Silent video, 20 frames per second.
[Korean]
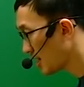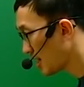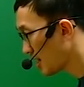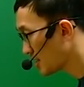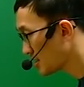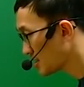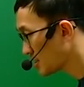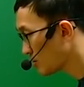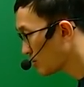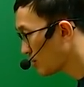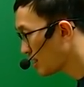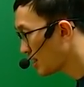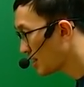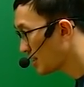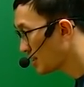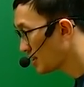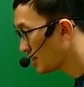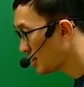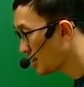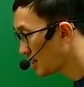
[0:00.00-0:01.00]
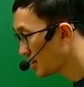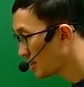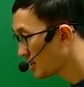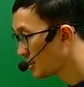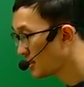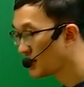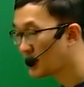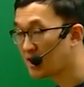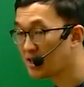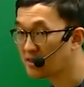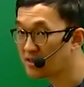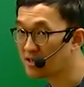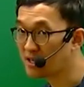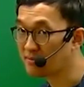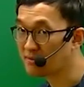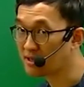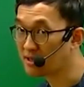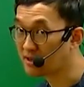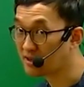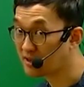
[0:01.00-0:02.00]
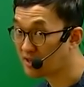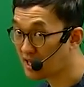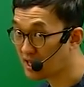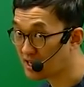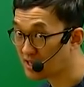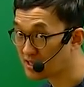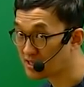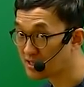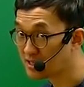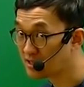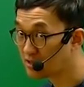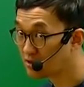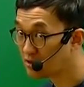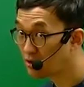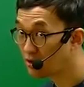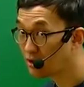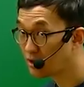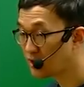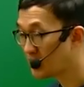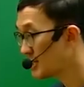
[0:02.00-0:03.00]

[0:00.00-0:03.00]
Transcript: 당신과 이야기를 한다면 당신은 꺼려